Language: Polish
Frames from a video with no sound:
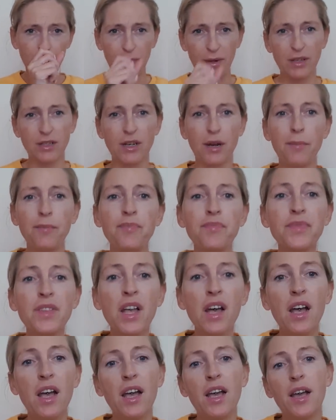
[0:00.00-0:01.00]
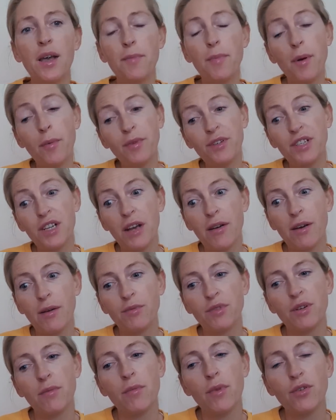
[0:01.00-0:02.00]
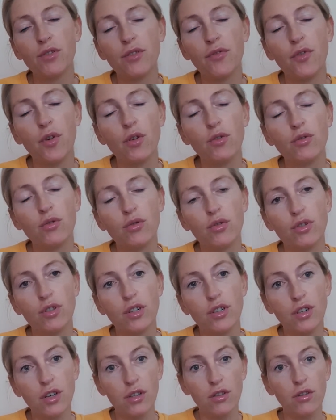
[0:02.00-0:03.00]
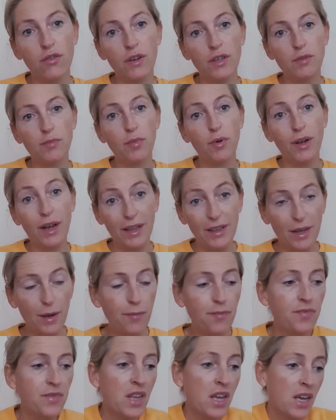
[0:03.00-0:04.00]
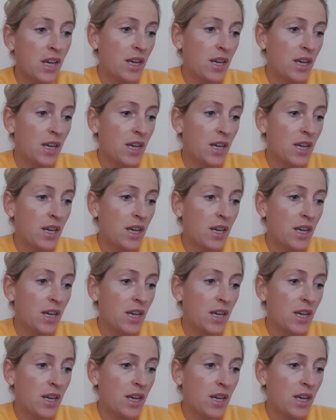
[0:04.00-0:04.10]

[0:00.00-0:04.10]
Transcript: przepraszam, e, pomyślałam, że może w końcu troszeczkę do Was pogadam.